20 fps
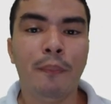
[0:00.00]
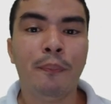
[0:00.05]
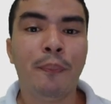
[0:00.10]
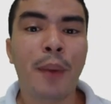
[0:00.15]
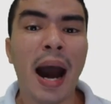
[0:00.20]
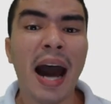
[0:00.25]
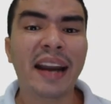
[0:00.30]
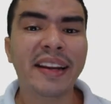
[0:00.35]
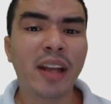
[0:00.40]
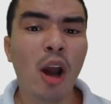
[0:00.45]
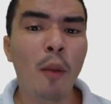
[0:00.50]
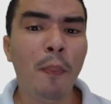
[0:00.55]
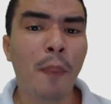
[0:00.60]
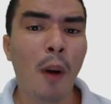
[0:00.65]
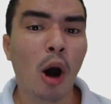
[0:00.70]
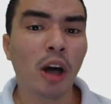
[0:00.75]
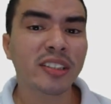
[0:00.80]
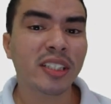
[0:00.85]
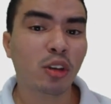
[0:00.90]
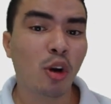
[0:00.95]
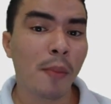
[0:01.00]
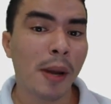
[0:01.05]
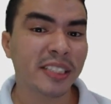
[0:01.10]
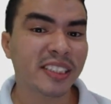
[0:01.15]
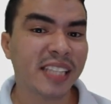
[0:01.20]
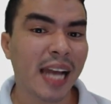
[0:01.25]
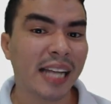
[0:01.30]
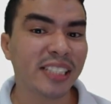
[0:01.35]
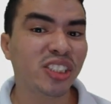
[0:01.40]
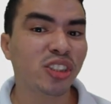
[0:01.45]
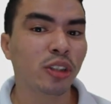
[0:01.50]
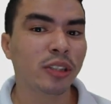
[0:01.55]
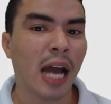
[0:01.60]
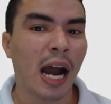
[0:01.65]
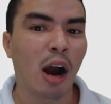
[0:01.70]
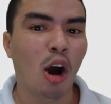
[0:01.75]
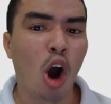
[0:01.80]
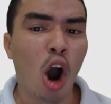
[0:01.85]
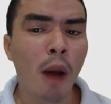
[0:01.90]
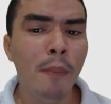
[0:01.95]
Para que eu possa começar a
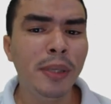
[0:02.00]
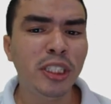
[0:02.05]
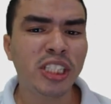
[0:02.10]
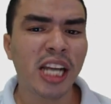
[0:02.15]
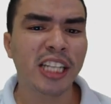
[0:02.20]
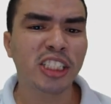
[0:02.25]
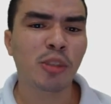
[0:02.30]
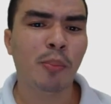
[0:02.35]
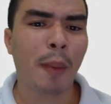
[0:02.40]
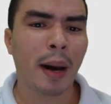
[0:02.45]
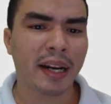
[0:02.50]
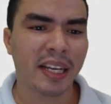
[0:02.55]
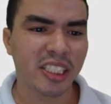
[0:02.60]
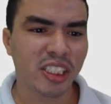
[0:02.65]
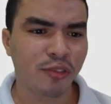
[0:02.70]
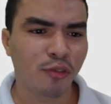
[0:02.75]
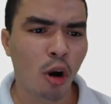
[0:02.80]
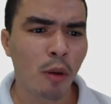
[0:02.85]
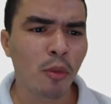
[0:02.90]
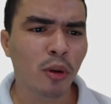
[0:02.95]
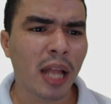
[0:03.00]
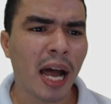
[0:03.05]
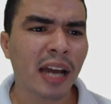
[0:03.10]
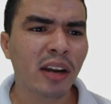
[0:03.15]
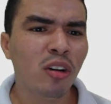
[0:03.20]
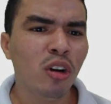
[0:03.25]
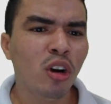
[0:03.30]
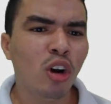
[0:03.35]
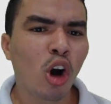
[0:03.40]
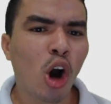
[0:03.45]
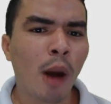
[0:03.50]
adicionar objetos para esse formulário,